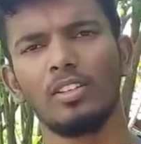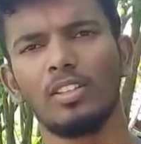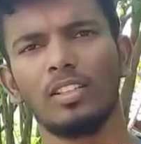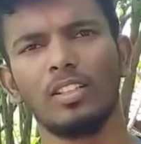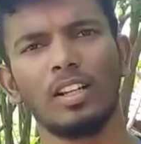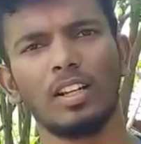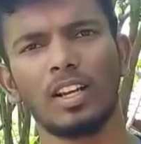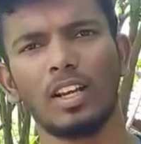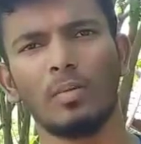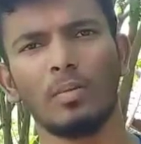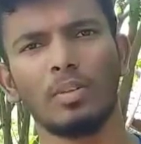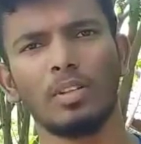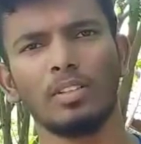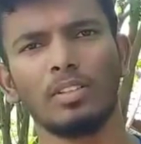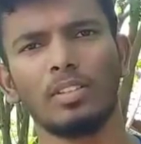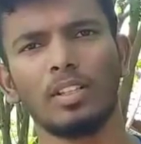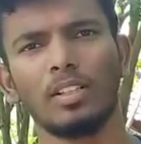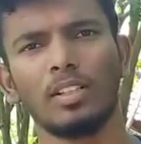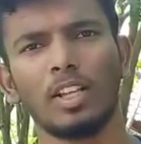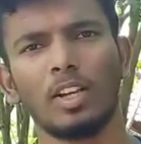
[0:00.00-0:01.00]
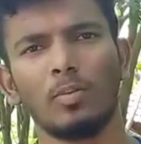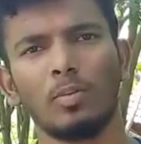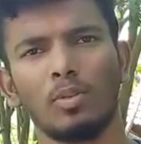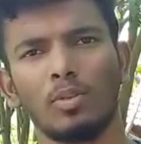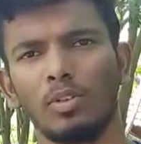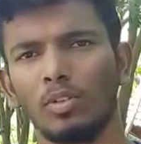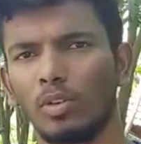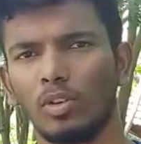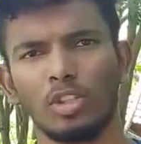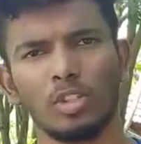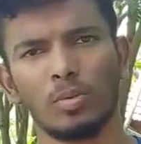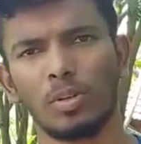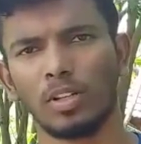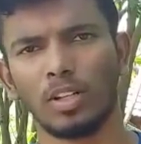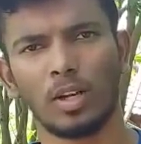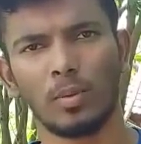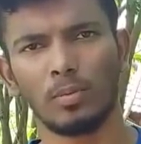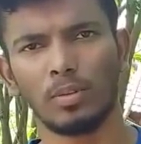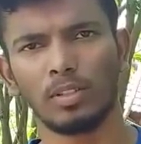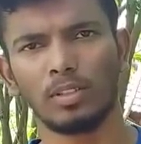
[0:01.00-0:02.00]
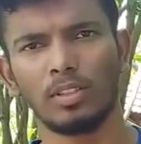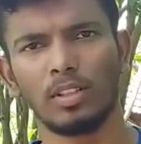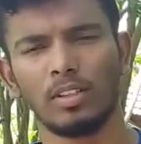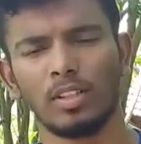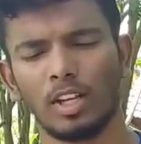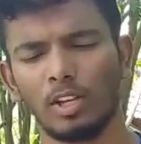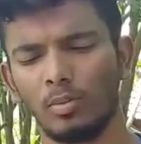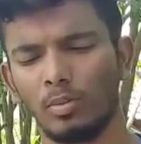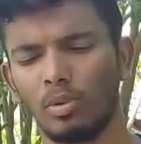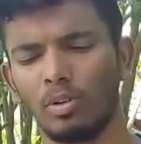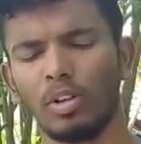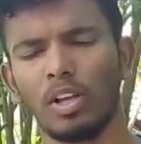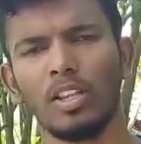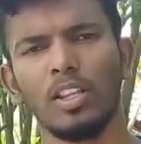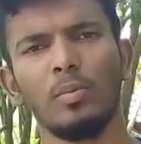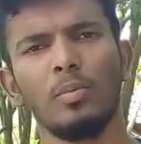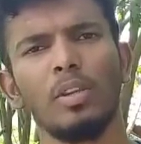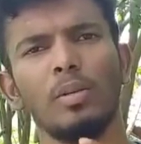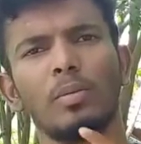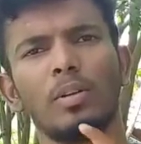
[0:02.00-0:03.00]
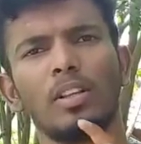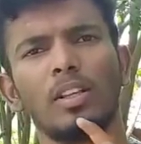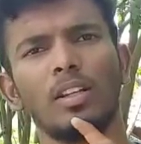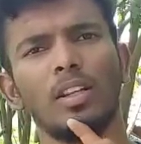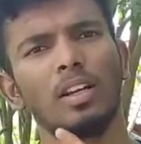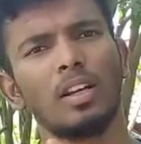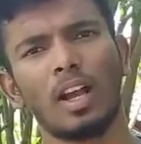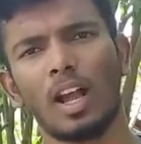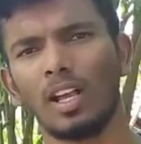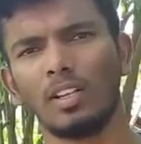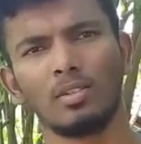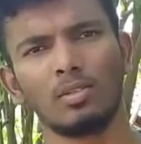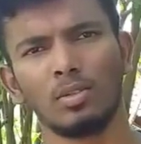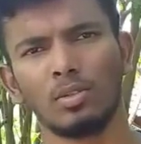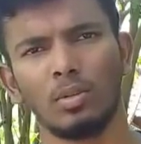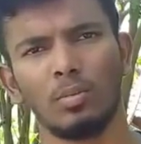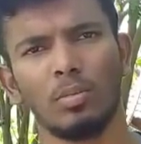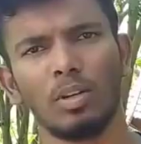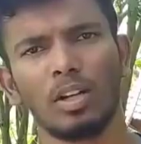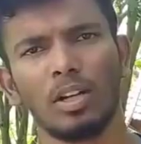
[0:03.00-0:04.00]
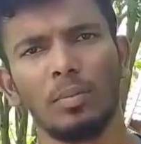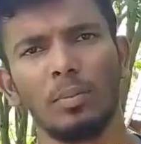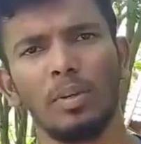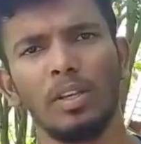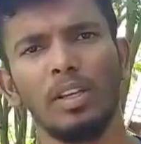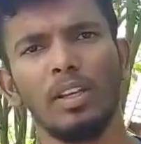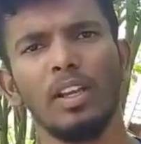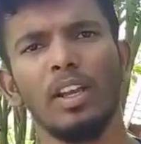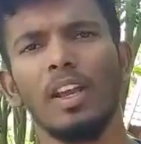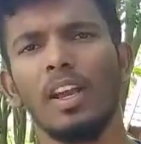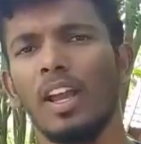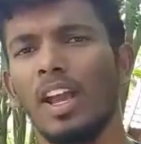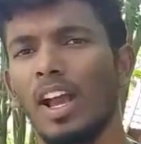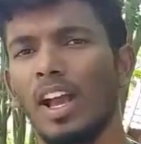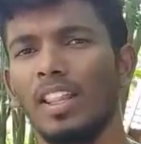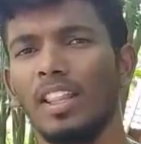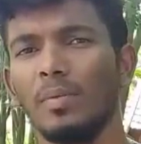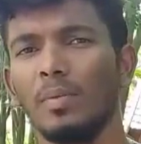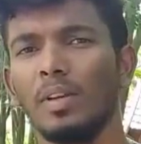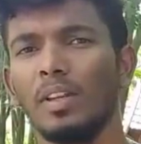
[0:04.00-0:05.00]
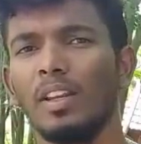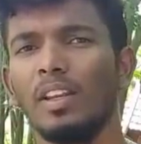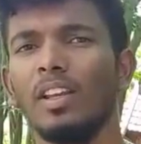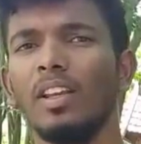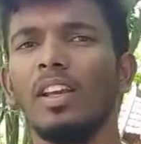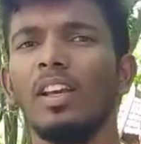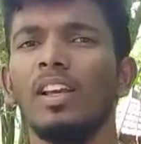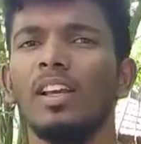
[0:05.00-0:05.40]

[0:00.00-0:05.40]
சின்ன காம்பனன்ஸ் தான் தேவைப்படும் கொஞ்சமான காம்பனன்ஸ் தான் தேவைப்படும் அதேமாரி பார்த்திங்கன்னா காஸ்ட்டும் ரொம்ப கம்மி அதேமாரி